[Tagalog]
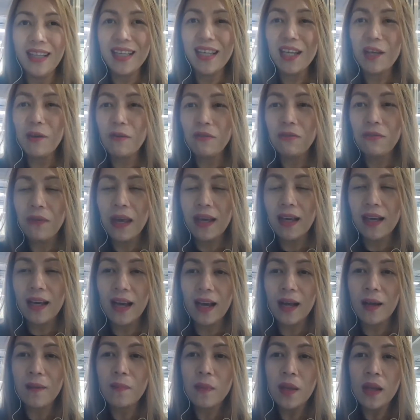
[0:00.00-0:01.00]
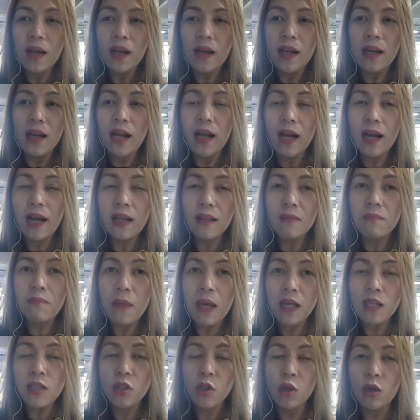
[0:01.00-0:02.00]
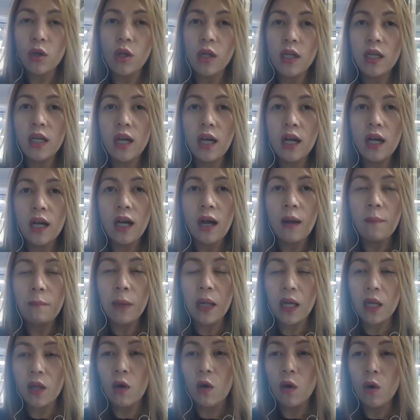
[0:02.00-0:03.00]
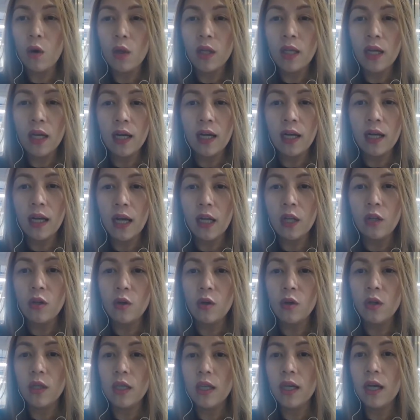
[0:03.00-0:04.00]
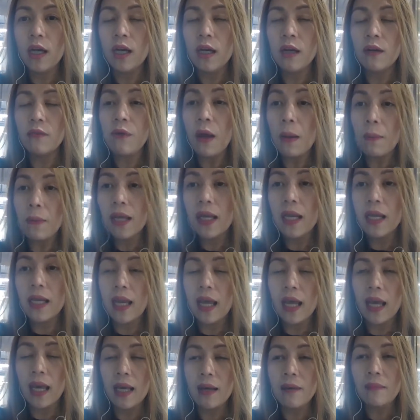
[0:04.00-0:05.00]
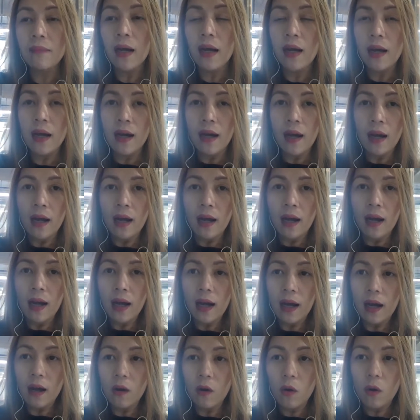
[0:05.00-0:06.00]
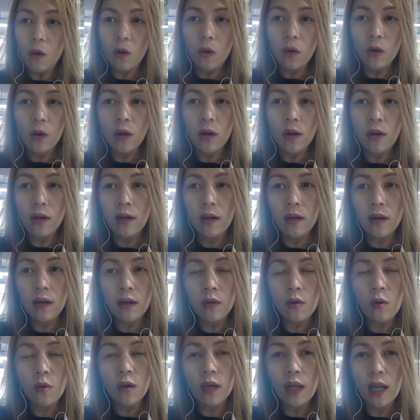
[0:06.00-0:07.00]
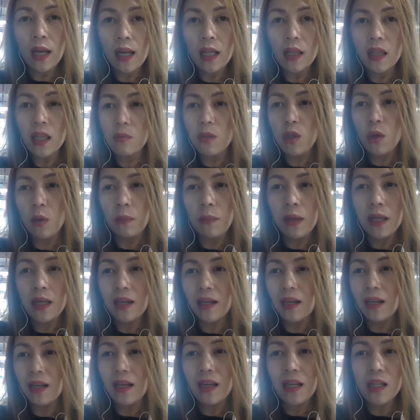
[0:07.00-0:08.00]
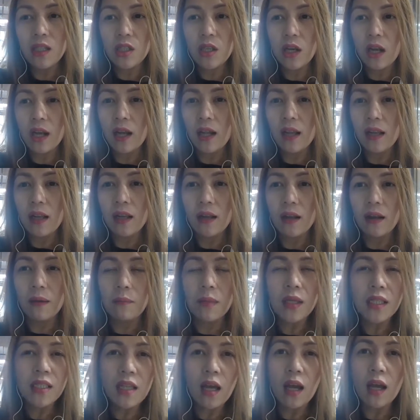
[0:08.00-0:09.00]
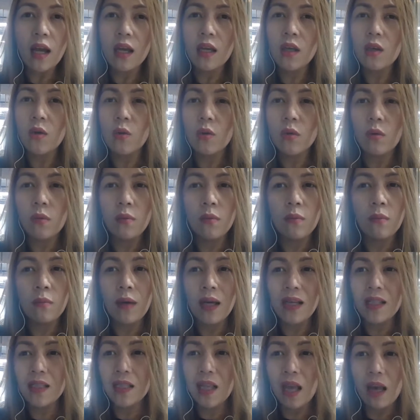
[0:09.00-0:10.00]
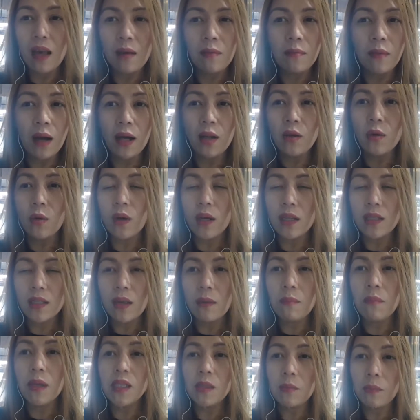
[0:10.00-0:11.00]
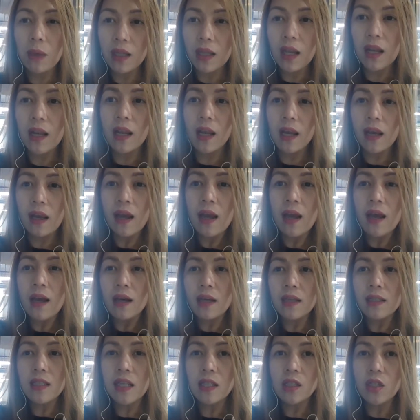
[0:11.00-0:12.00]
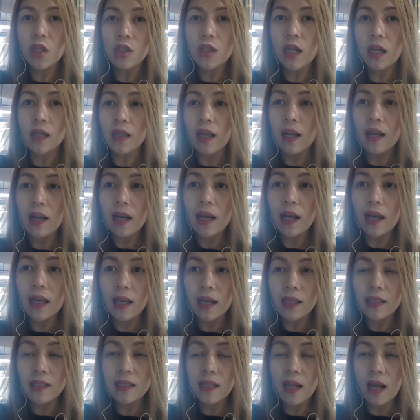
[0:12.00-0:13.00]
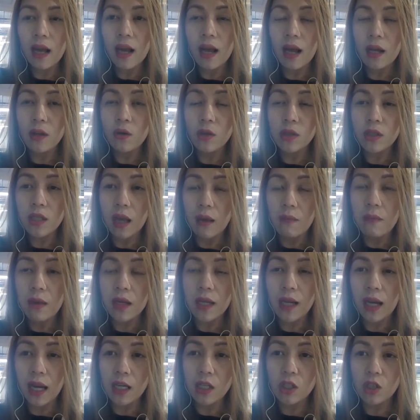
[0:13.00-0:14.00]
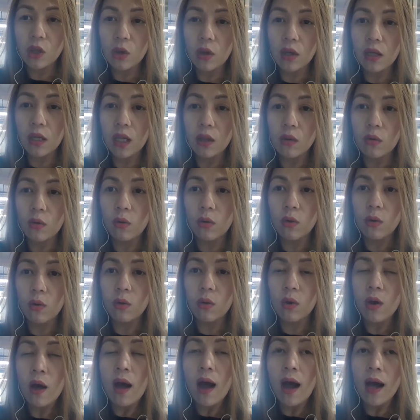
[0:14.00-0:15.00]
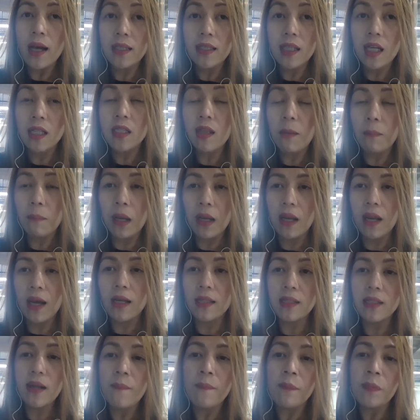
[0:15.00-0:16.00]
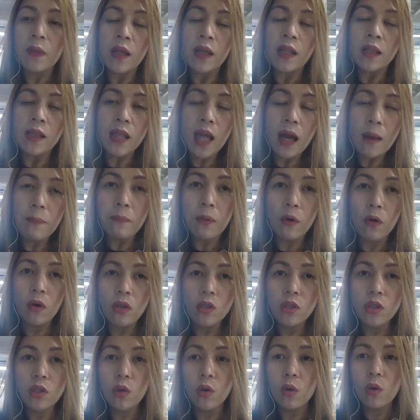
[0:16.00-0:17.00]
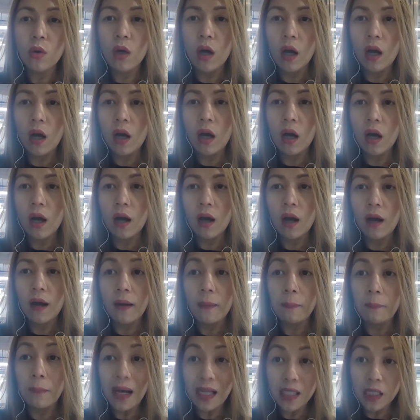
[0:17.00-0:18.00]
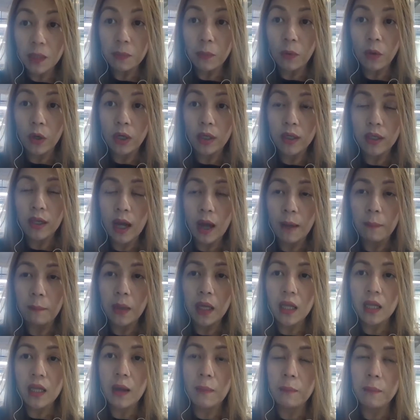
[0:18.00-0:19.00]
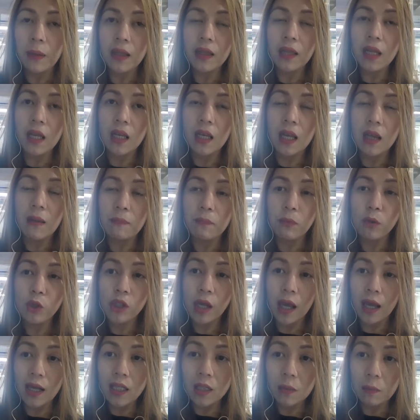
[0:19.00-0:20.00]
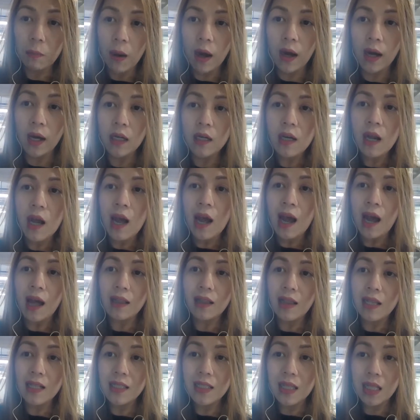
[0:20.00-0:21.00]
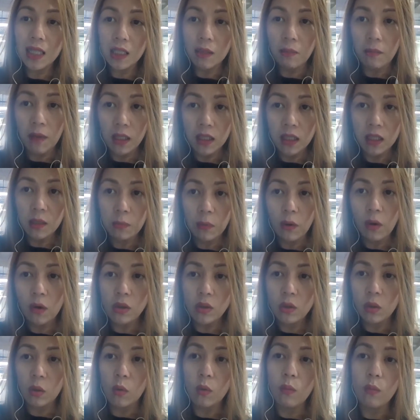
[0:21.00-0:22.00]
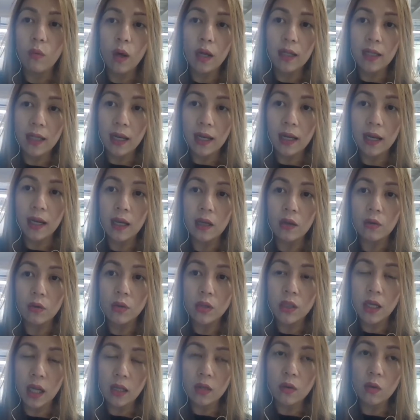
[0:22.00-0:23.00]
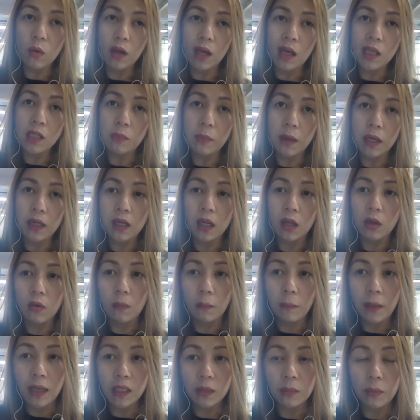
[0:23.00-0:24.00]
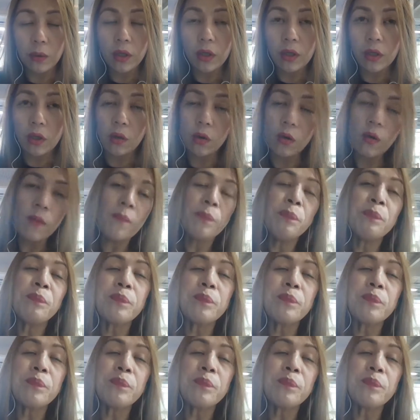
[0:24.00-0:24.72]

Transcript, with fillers: hindi yung fake ha. At make sure na kapareho ng ano ng family name or kung relatives yung middle initial basta yung may same ano kasi mas madali kasi check talaga yan sa ano sa immigration dito uh, sa Pinas tapos yung uh, passport copy dapat hindi po siya expired at least 6 months po so kumuha na lang kayo diyan kung expired na yung passport nyo